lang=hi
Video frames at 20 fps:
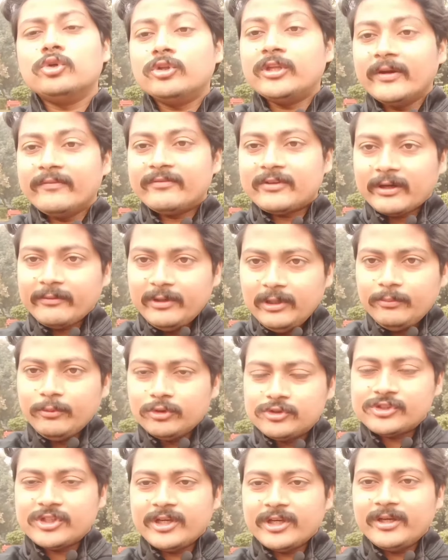जो देवता भी नहीं
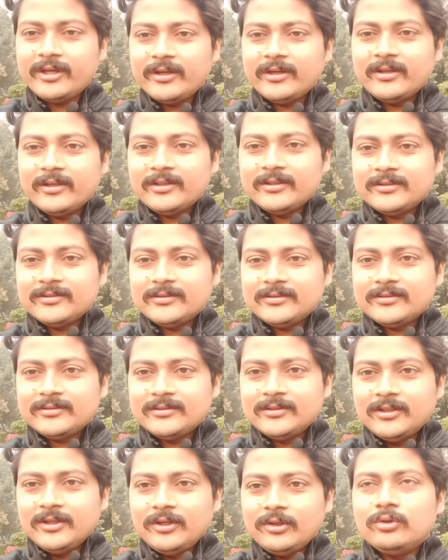पूछते
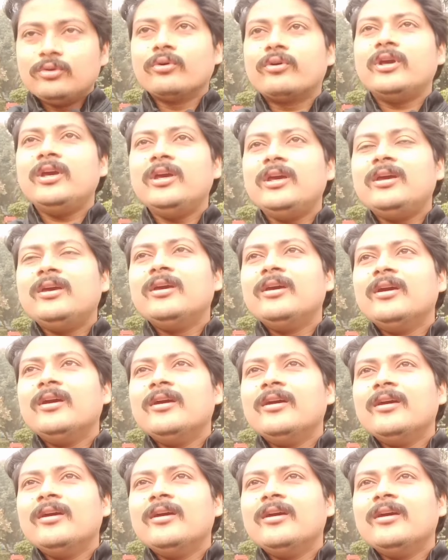क्योंकि